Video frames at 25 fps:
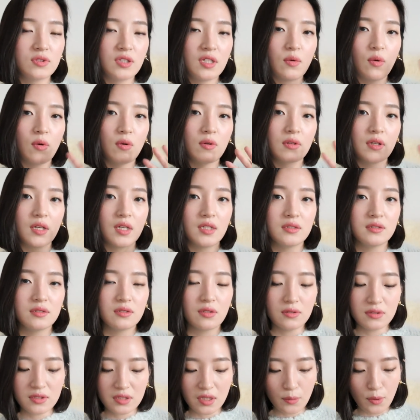옷의 원가는
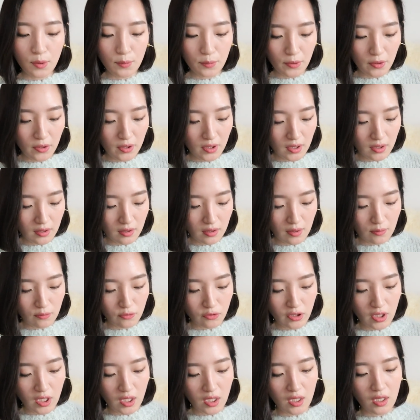천차만별이기
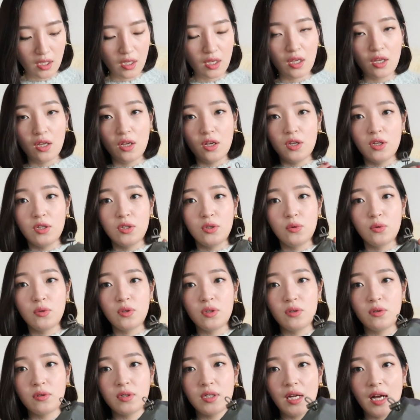때문에
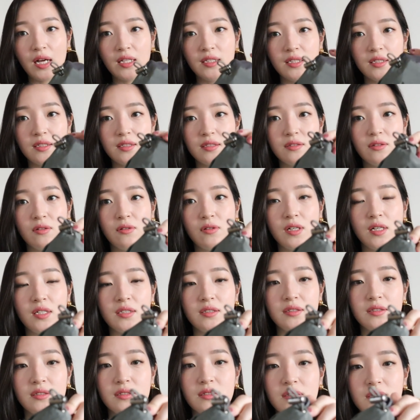여기 이렇게 안에
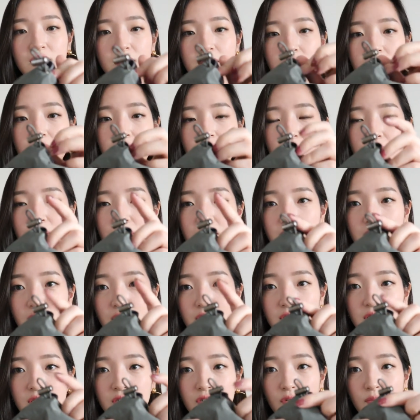들어가는
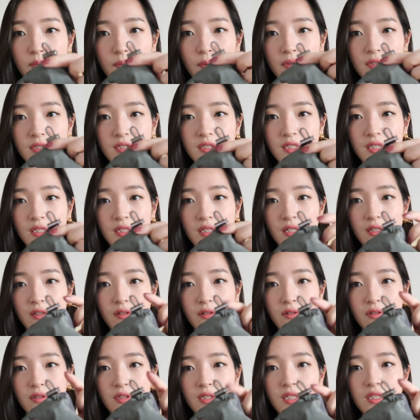이런 스토퍼
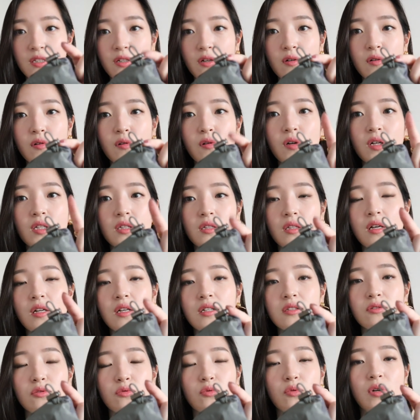있잖아요. 이런 거에
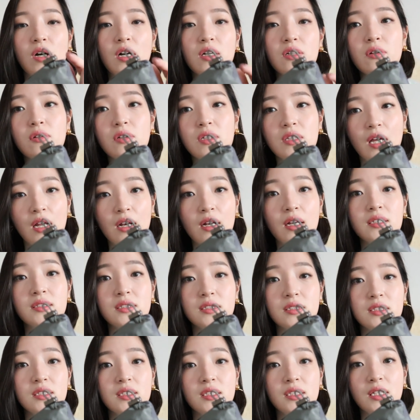따라서도 가격이
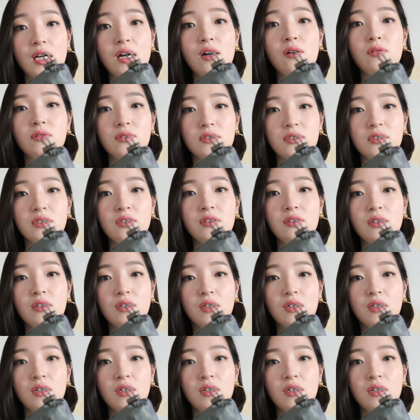달라지긴 하거든요.